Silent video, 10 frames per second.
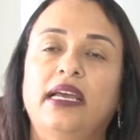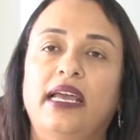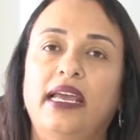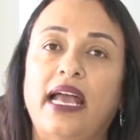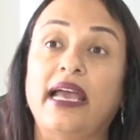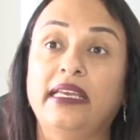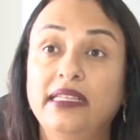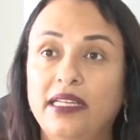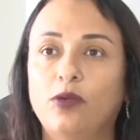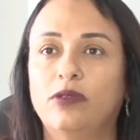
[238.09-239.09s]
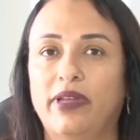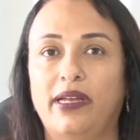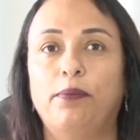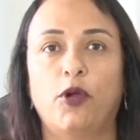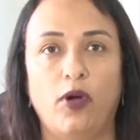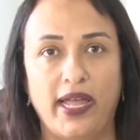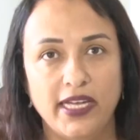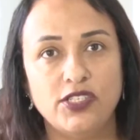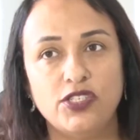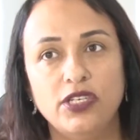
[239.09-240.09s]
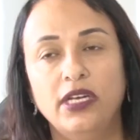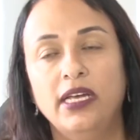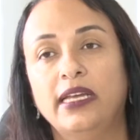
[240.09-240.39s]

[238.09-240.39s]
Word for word: é, ainda quando era PROET.